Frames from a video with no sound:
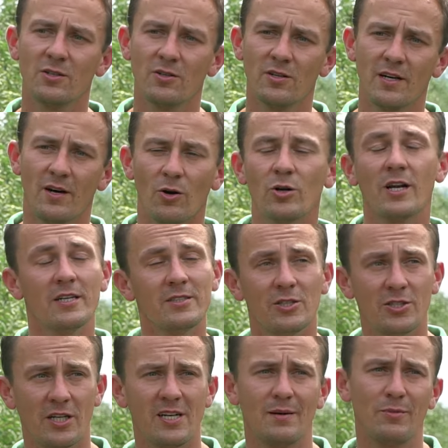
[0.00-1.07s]
trochę,
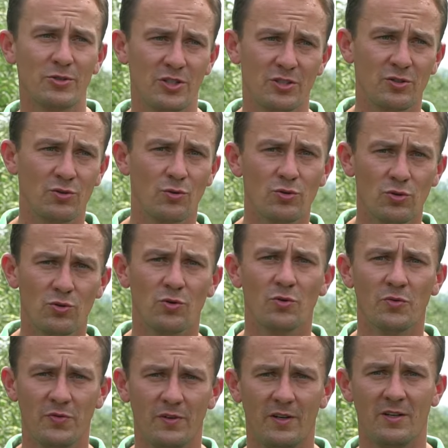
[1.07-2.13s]
ograniczenia może
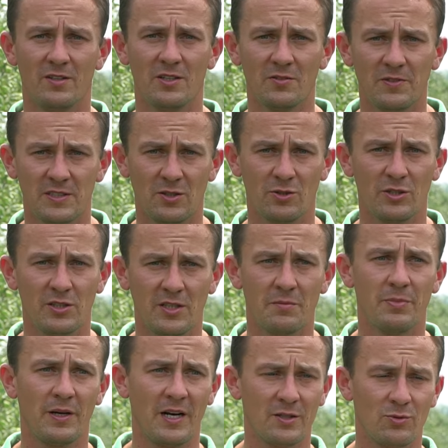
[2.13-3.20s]
skutków y, tych wysokich
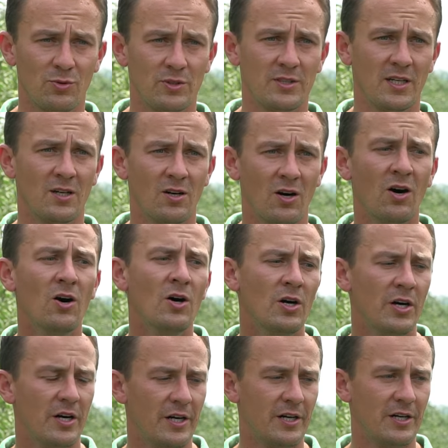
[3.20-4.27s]
temperatur i tego
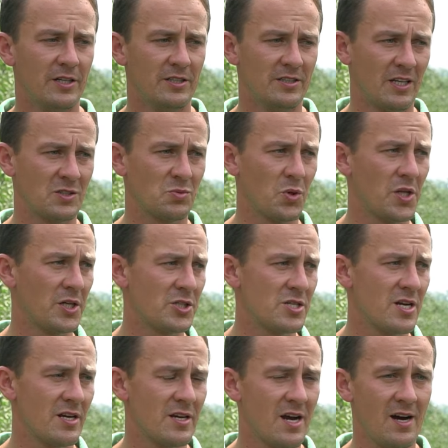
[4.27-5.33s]

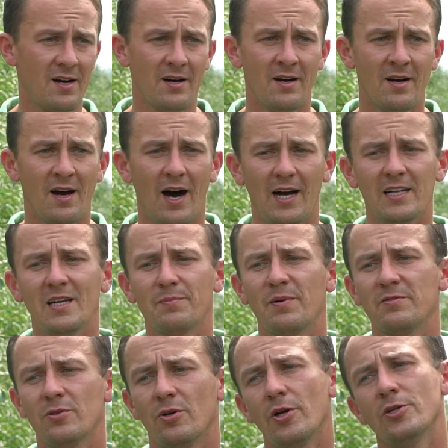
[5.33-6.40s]
nasłonecznienia, ale na
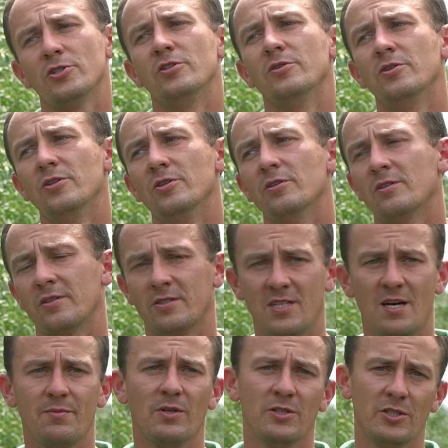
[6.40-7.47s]
pewno jeśli
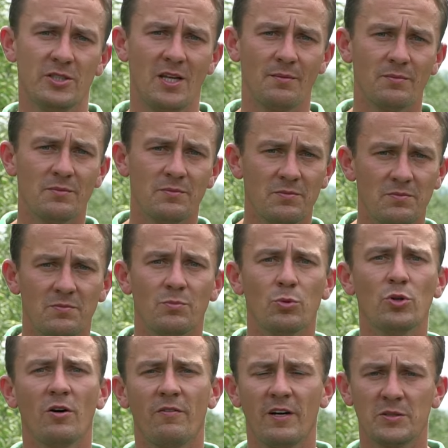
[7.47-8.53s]
chcemy gdzieś tam
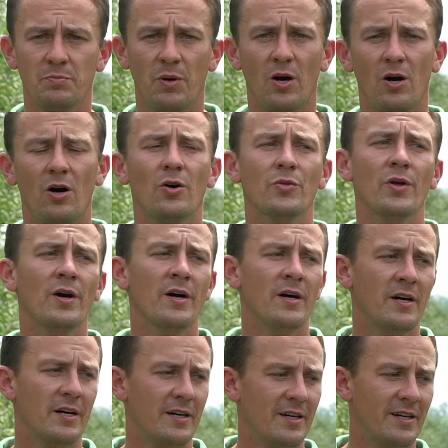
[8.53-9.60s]
budować plon,
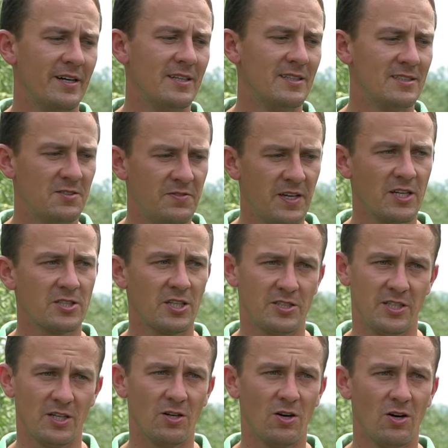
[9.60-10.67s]
e,
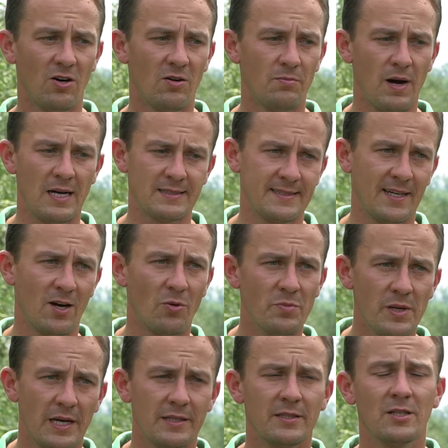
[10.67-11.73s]
zwiększać jego masę,
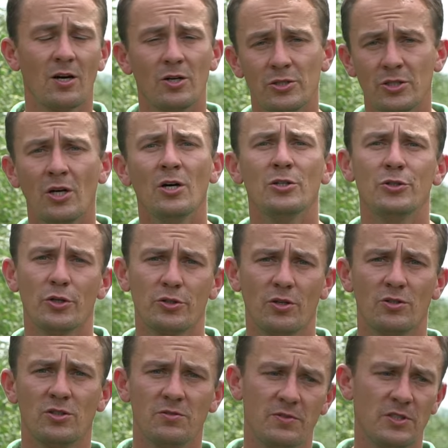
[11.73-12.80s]
objętość, no
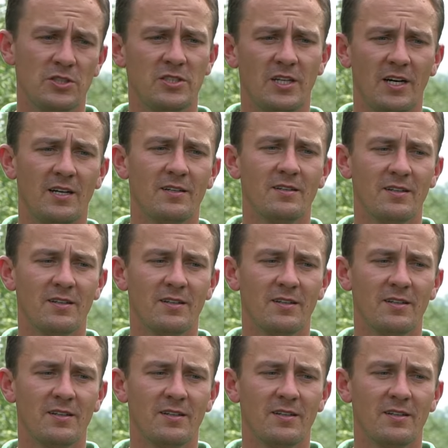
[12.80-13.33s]
to oczywiście